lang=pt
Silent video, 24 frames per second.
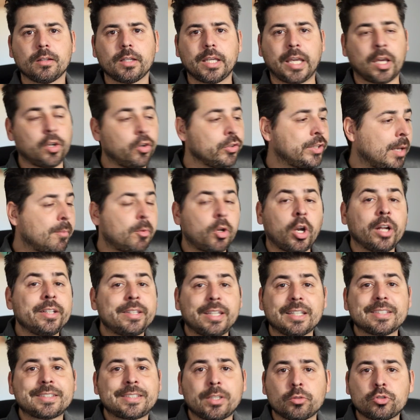Eu não tenho a menor
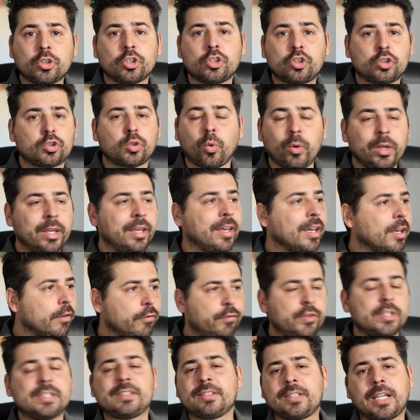intenção de destruir
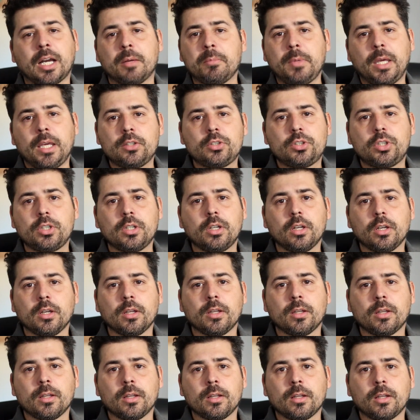fisicamente
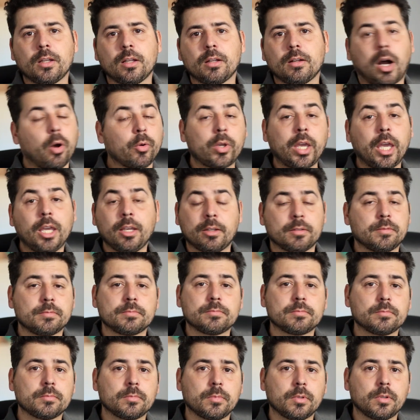alguém.
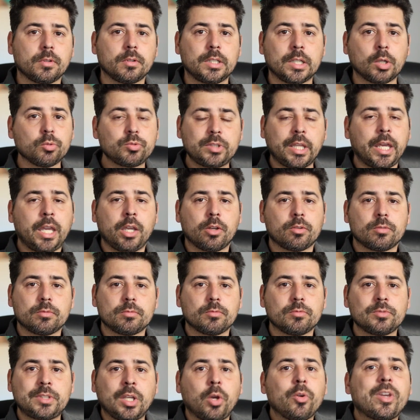Não tenho,
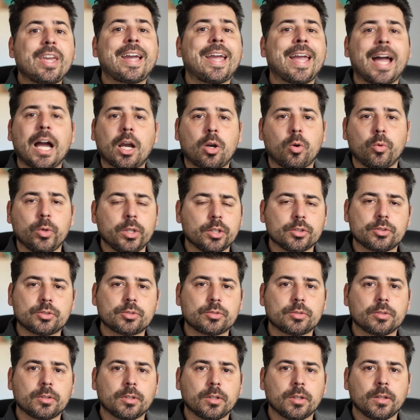não tenho o que ganhar com
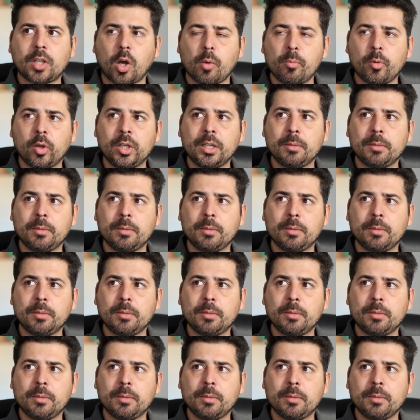isso. Então, meu